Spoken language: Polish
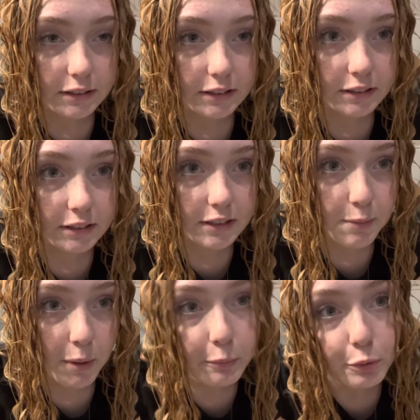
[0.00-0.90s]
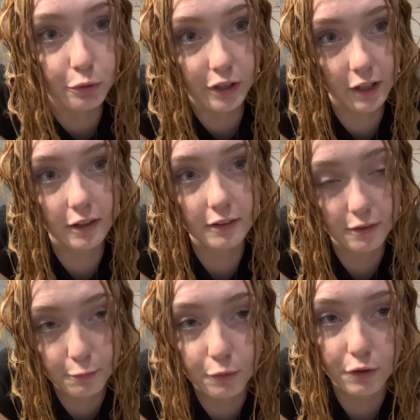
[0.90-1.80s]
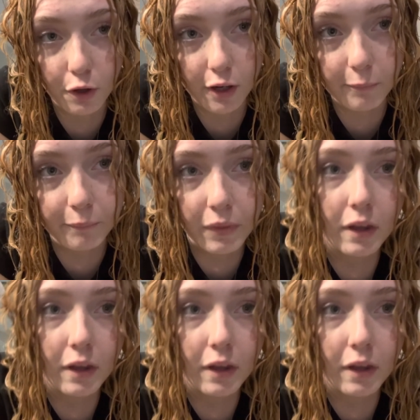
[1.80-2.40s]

nie mam suszarki z dyfuzorem,